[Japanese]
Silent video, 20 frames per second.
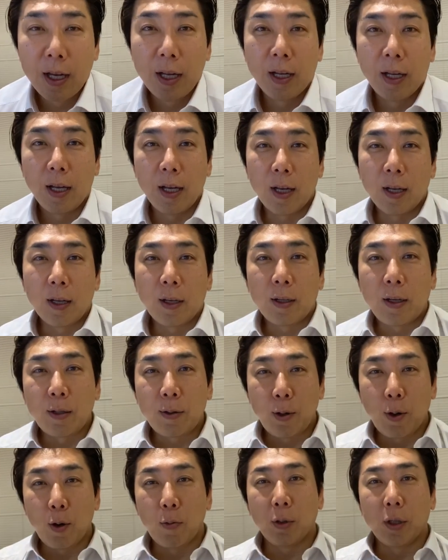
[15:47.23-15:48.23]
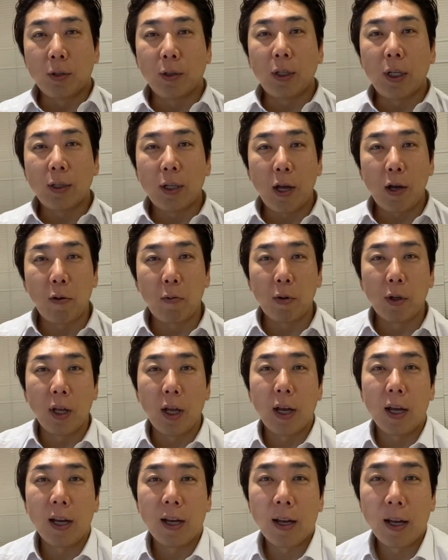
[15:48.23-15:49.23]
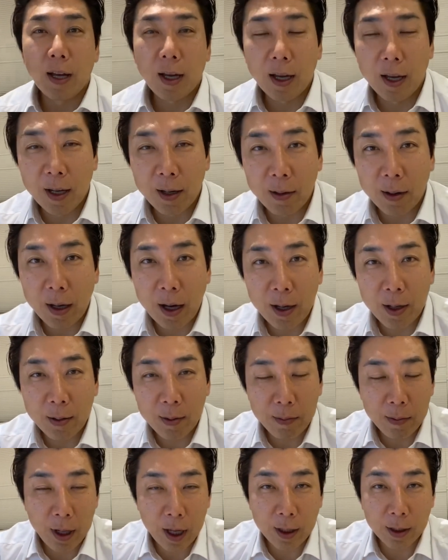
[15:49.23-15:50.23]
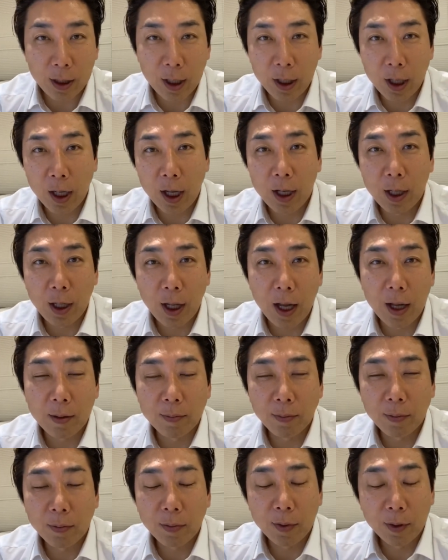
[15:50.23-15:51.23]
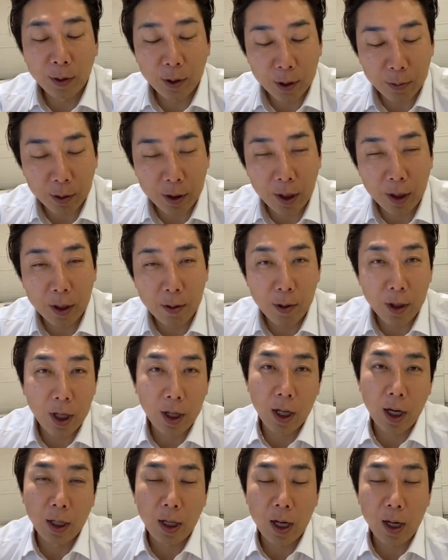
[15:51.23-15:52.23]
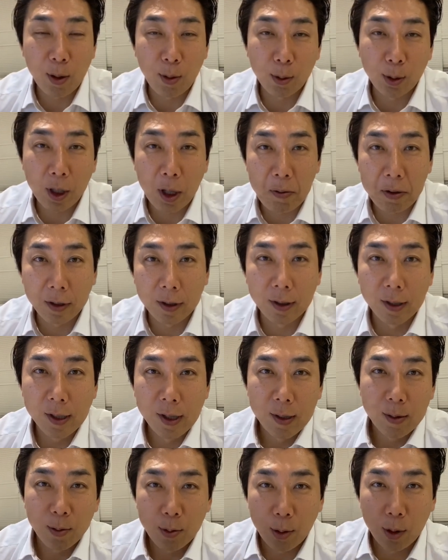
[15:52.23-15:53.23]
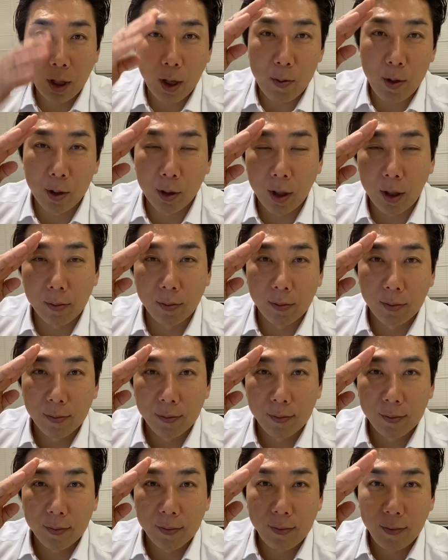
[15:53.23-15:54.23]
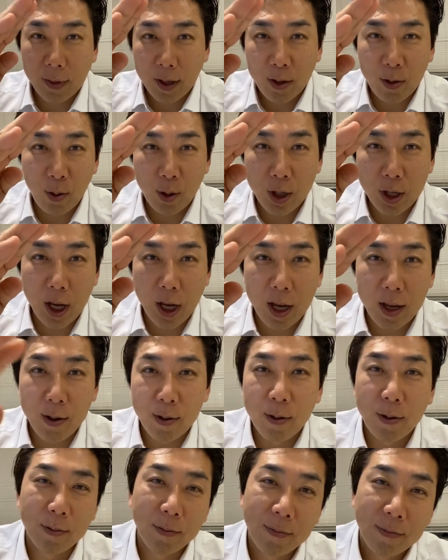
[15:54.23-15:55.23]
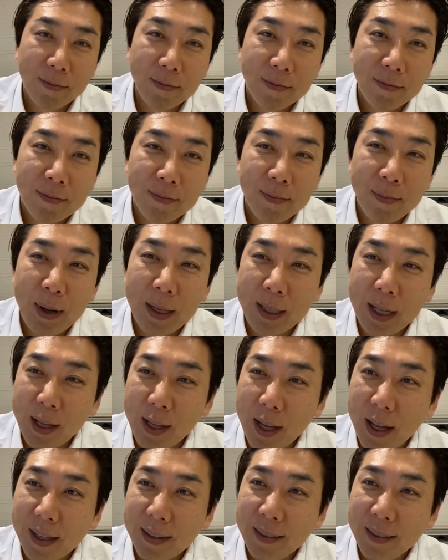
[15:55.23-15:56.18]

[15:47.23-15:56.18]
えー、今日もですね最後まで、えー、拝見していただいて YouTube チャンネル見ていただいてありがとうございますそれでは皆さんごきげんようまたね